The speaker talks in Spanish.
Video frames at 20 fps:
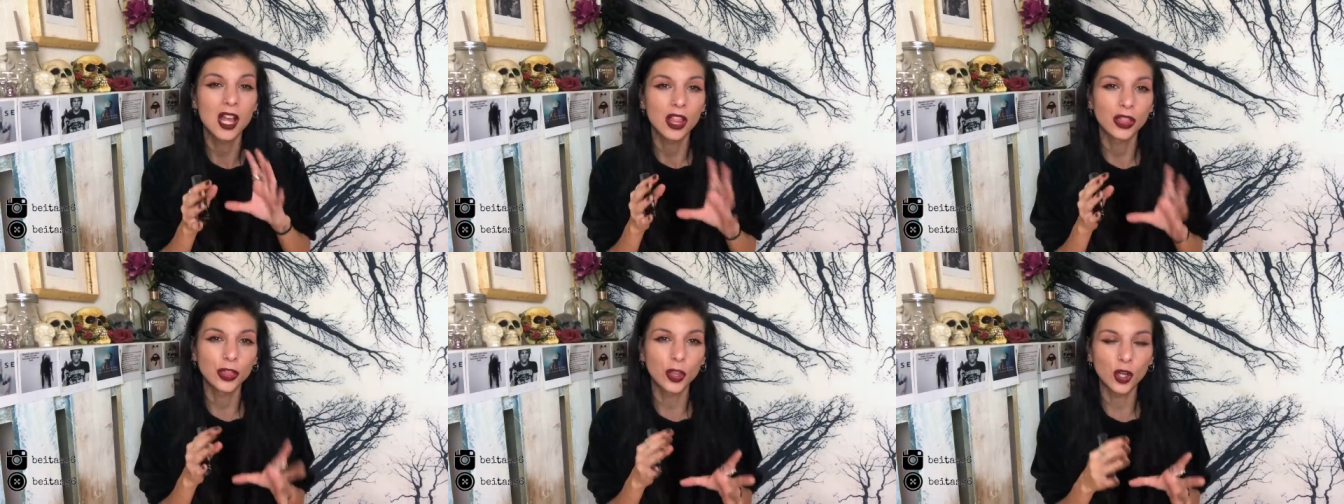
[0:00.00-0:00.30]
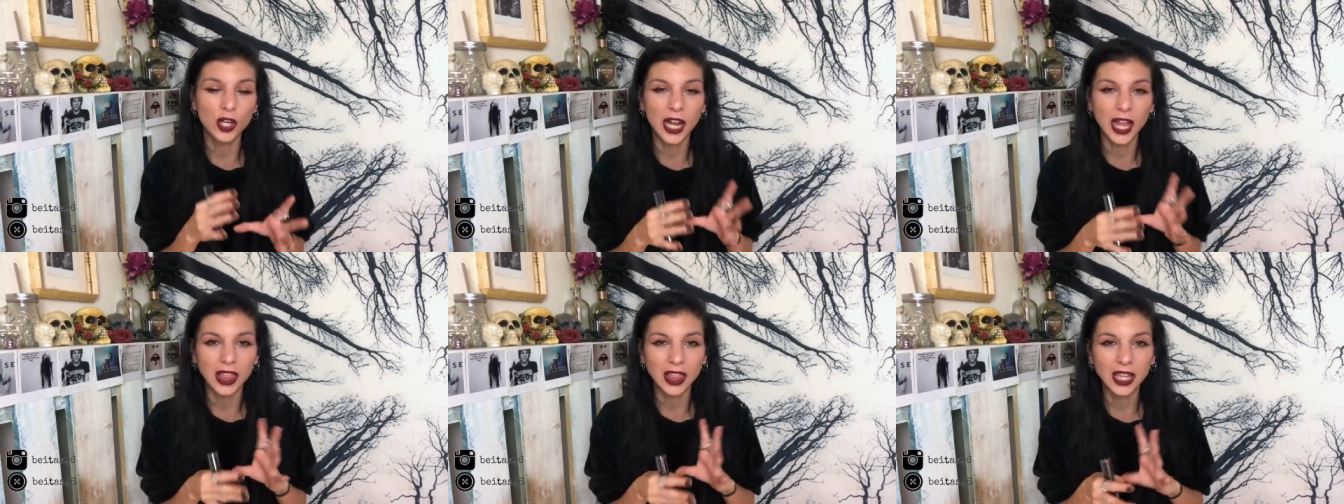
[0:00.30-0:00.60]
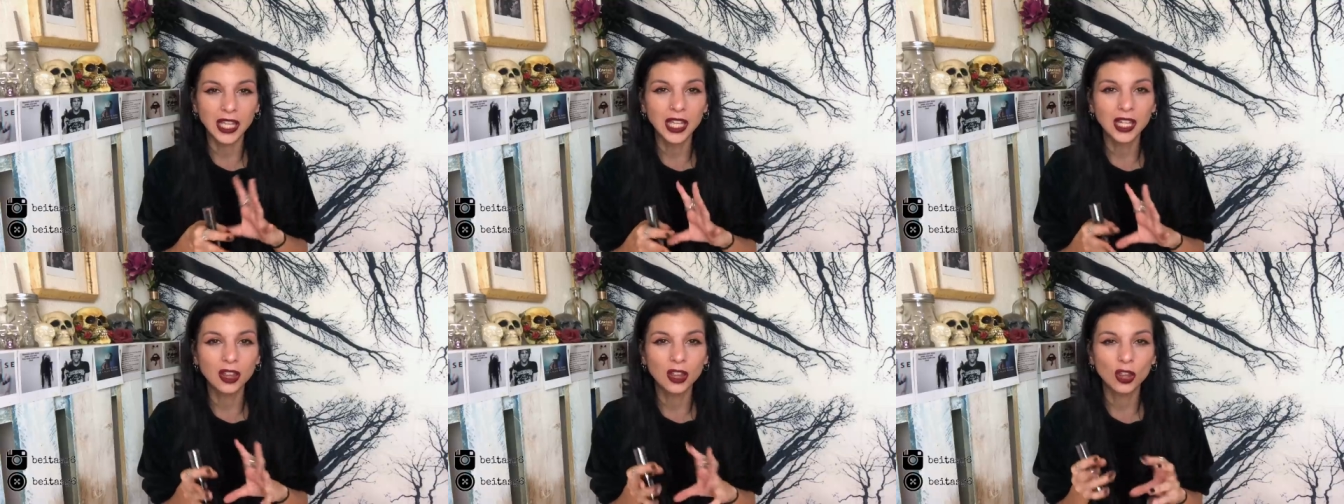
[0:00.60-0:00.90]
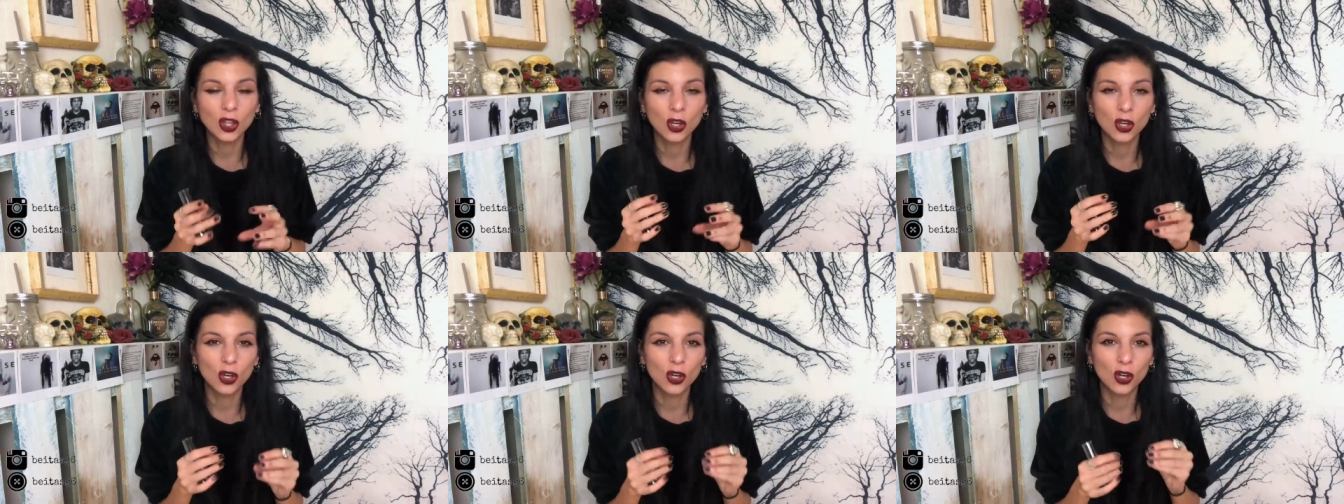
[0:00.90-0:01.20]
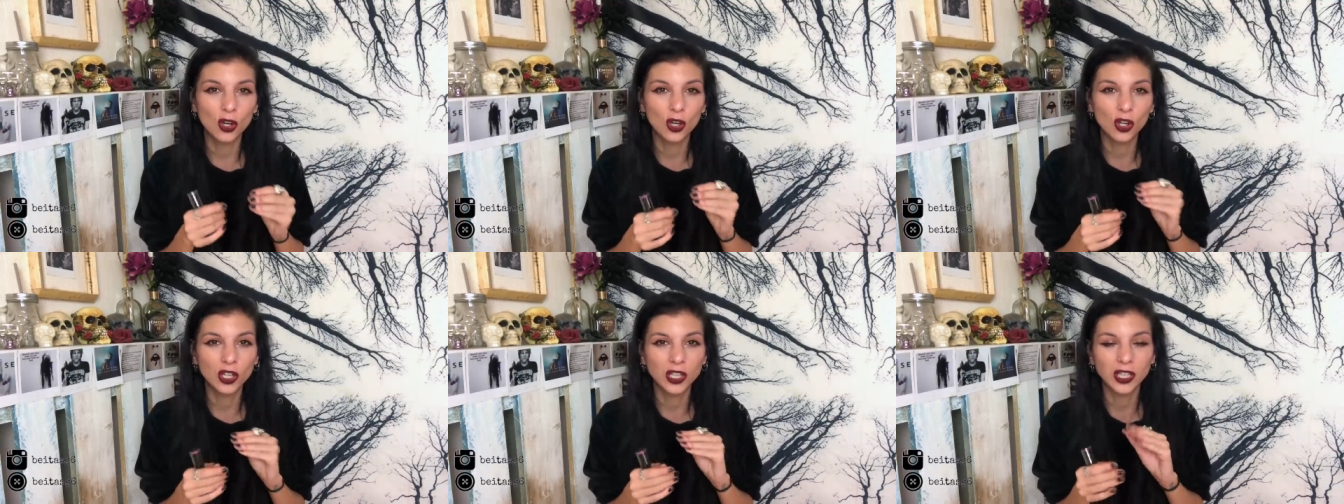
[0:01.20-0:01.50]

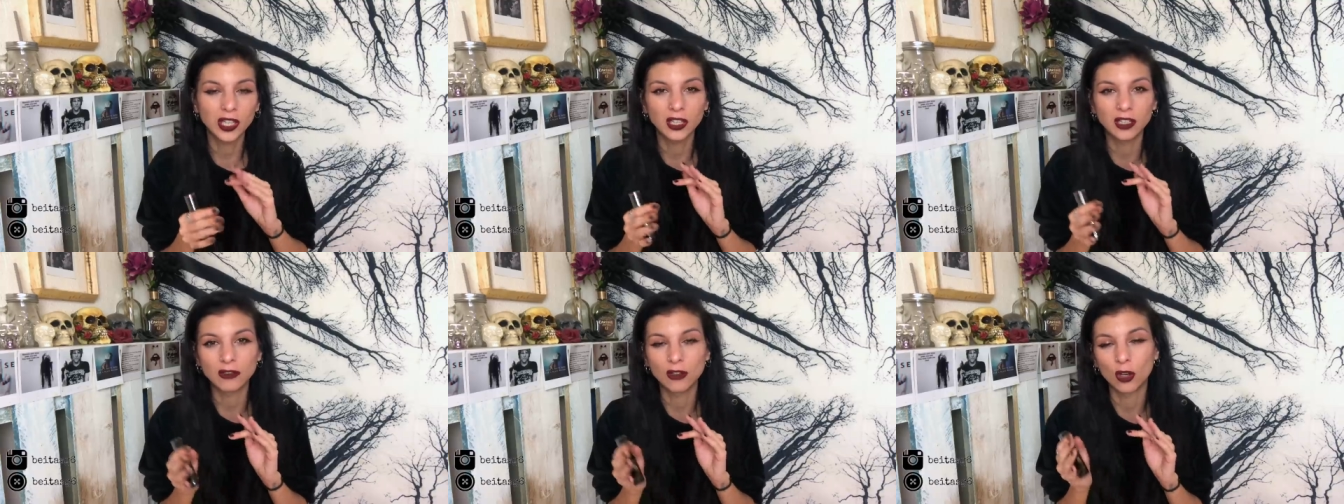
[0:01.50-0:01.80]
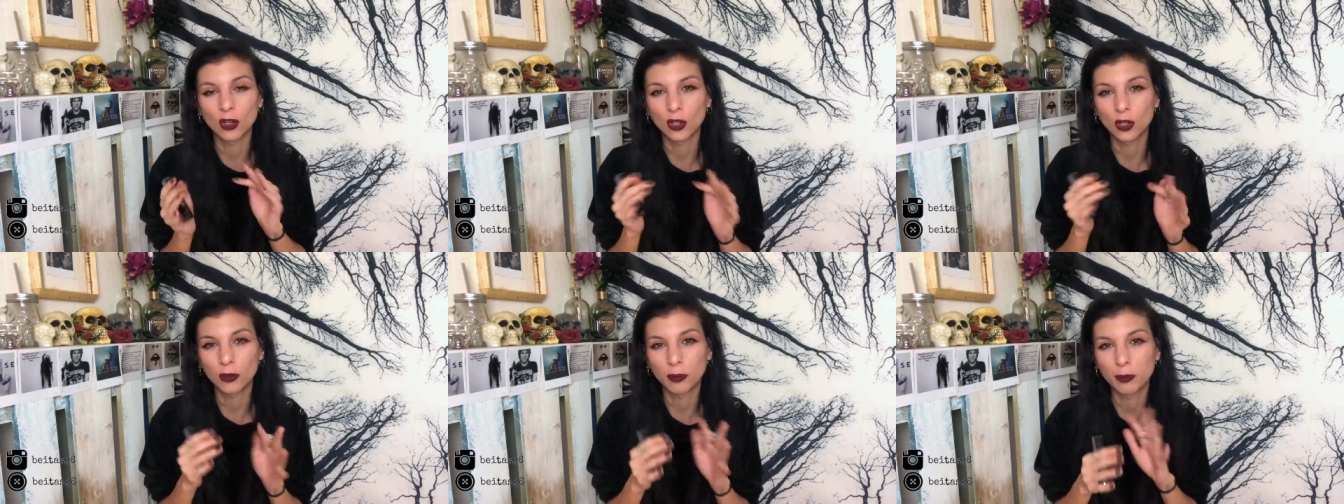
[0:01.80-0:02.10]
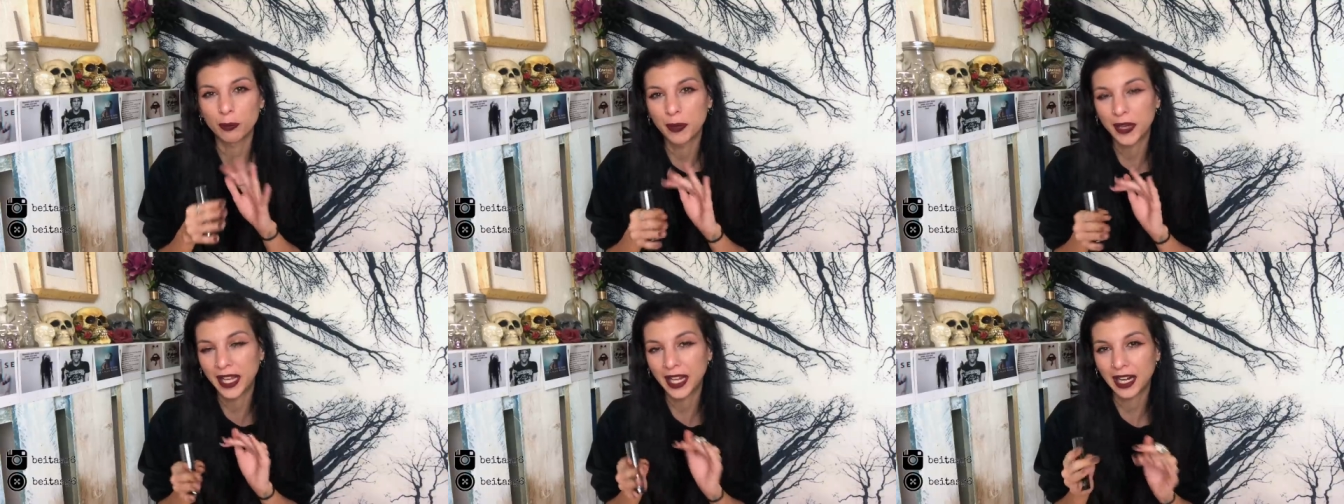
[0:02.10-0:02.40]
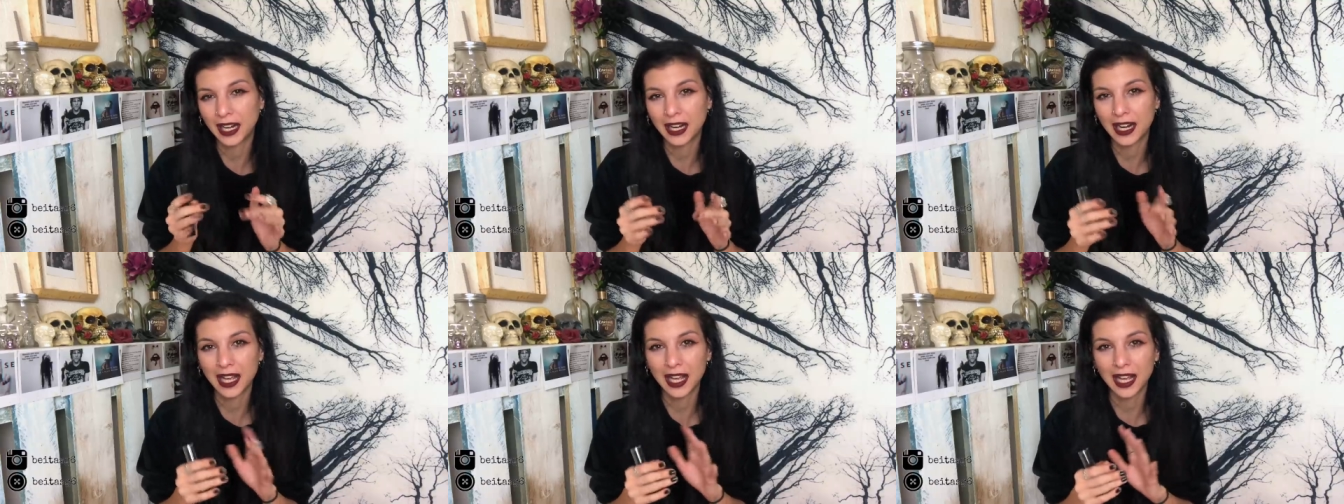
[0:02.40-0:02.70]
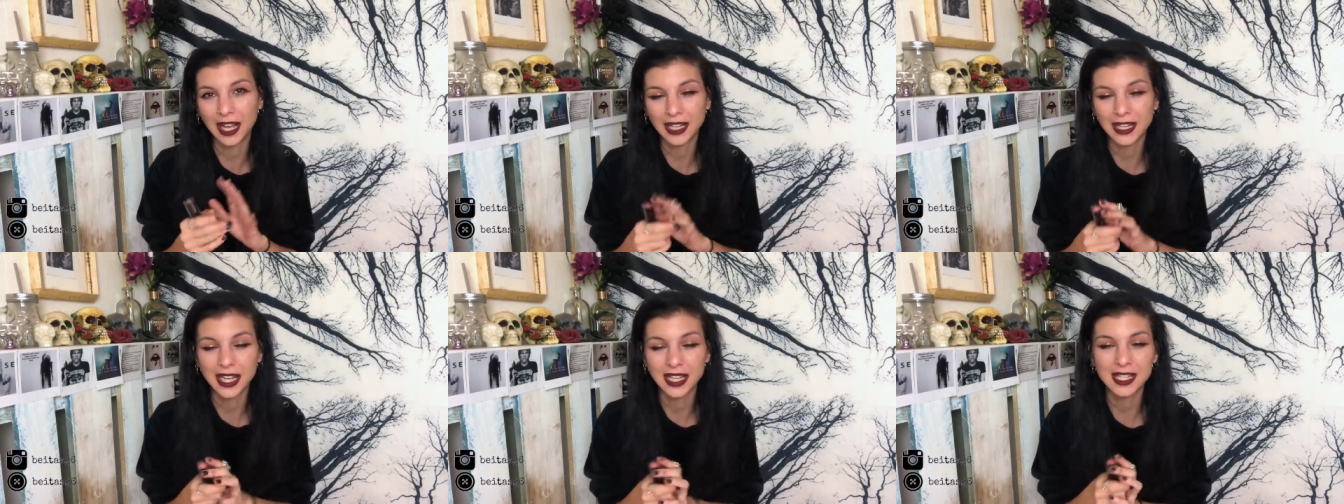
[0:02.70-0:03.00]
doraditos y color
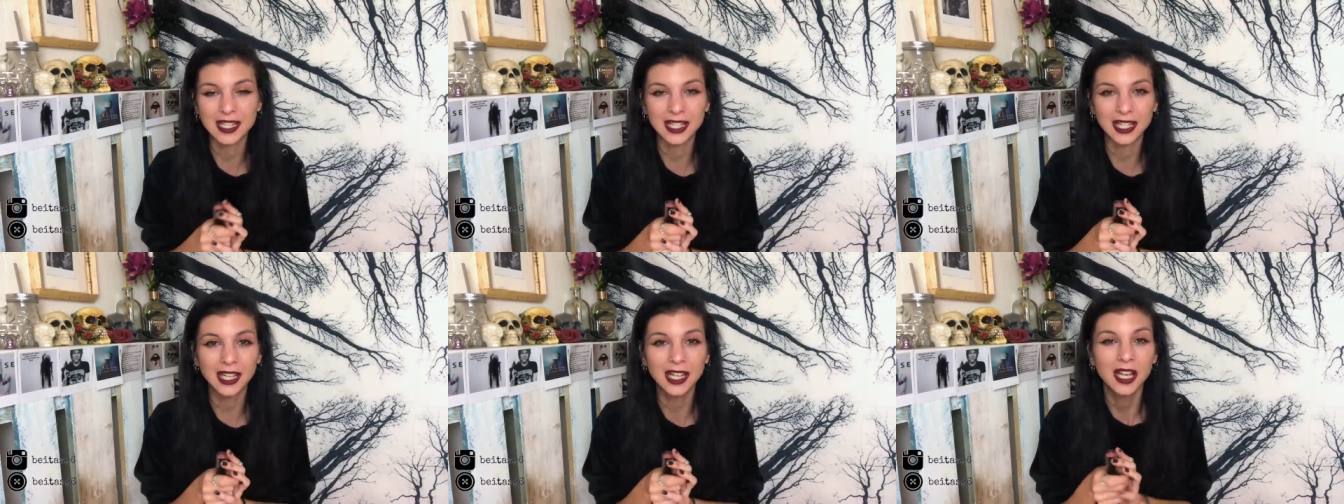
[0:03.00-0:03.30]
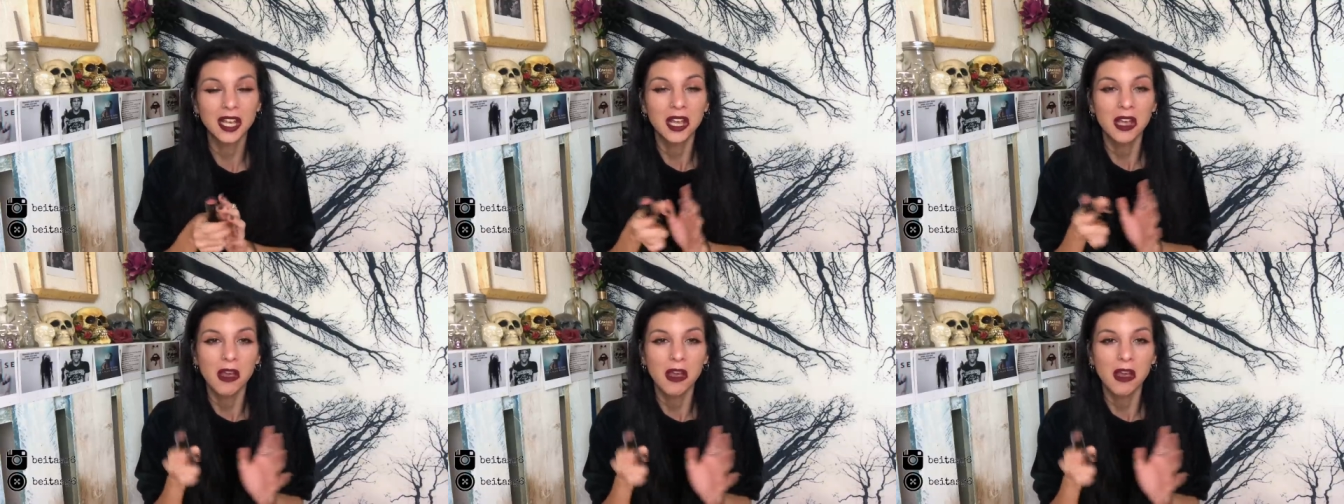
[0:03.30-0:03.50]
perla y así